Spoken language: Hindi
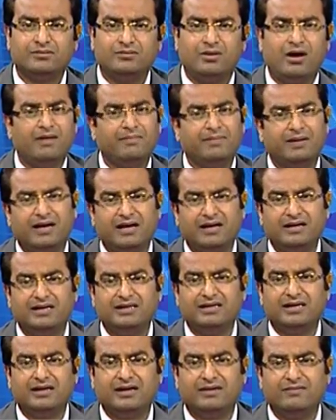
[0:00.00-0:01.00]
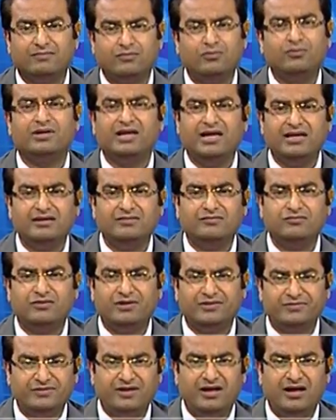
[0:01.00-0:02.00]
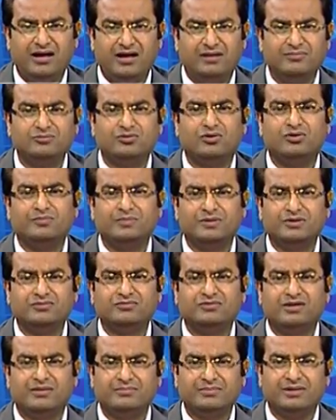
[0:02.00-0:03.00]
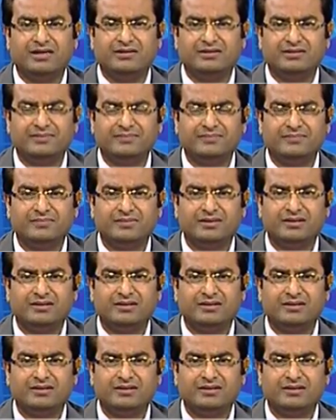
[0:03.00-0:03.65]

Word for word: तो आप हैरान रह जाएंगे फ्लू यही इन्फ्लुएंज़ा आम तौर पे जिसे हम कहते हैं